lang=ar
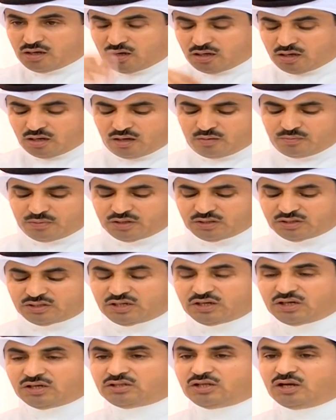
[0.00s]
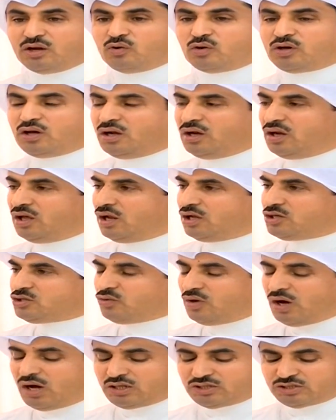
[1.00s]
يا المنتقد لو كل
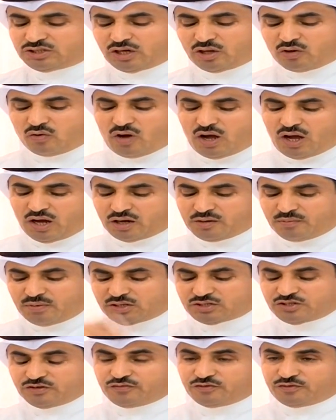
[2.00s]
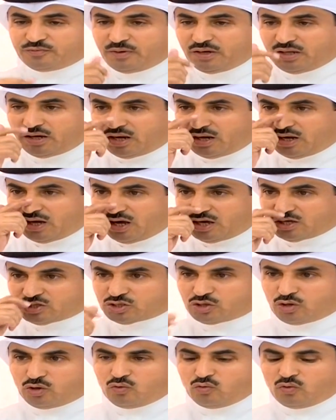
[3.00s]
الأجواد شرواك ما شفت بين
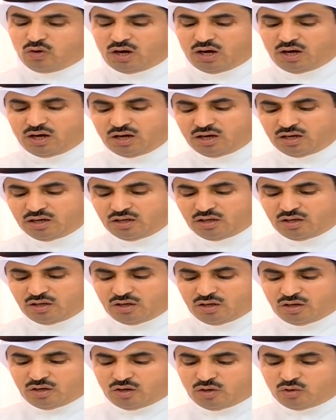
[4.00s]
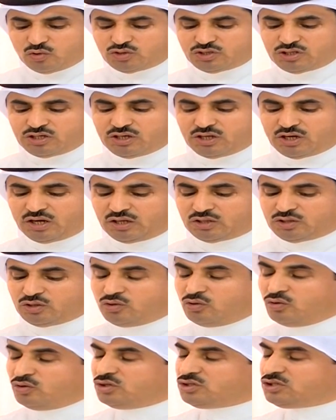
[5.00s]
الناس خوة وجيرة
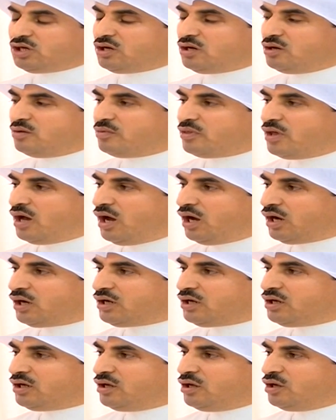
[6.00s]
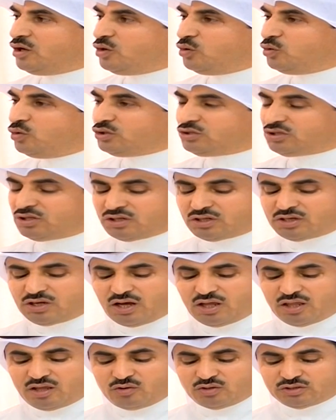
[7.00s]
تقول جنب ذاك واترك
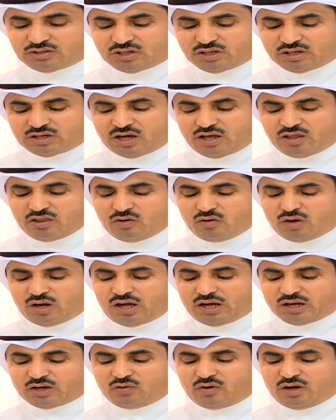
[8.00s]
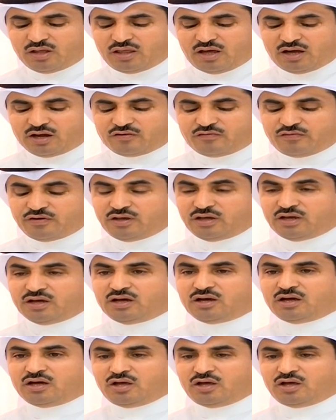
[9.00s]
واترك هذولاك وهذاك فيه